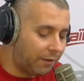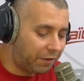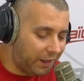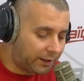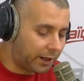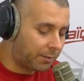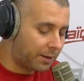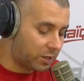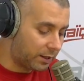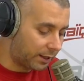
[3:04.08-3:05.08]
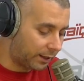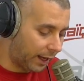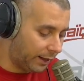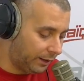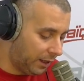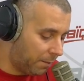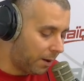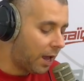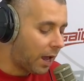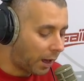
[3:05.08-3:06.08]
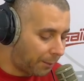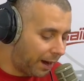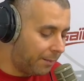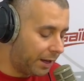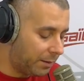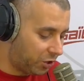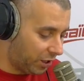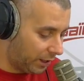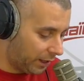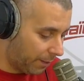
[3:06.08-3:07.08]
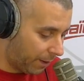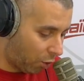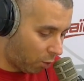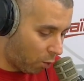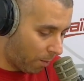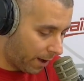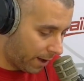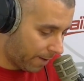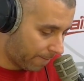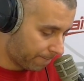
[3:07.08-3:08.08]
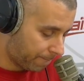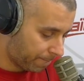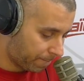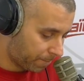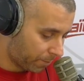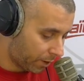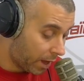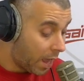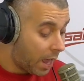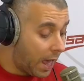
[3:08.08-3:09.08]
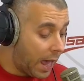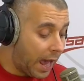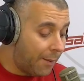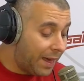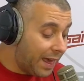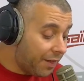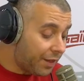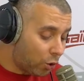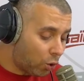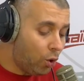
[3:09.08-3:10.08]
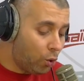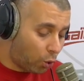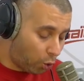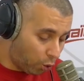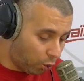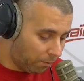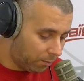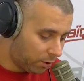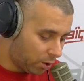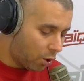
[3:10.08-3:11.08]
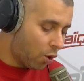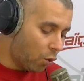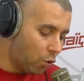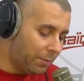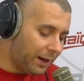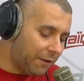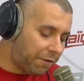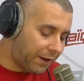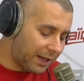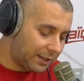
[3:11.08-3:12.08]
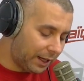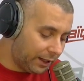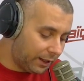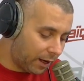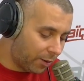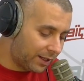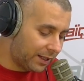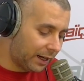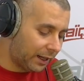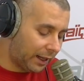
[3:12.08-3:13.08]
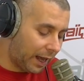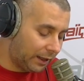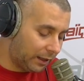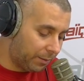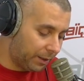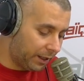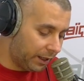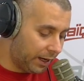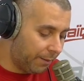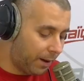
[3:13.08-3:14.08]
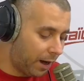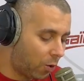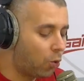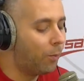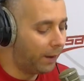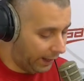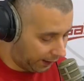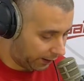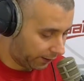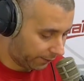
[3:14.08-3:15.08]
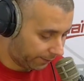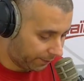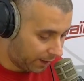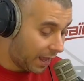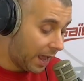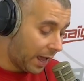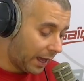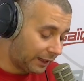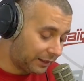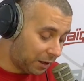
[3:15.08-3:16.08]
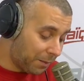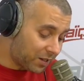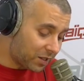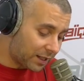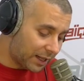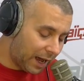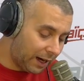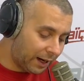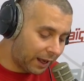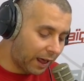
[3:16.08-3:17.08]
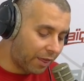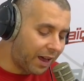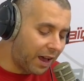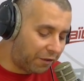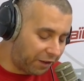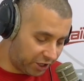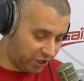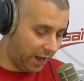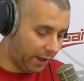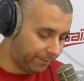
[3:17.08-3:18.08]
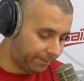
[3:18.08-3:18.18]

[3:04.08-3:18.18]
فلتر مجلس التأديب قبل ما يمشي للنيابة العمومية أما هذا الكل كوم وملف السيدة وزيرة العدل بالنيابة كوم آخر خاطر المجلس الأعلى للقضاء فرشها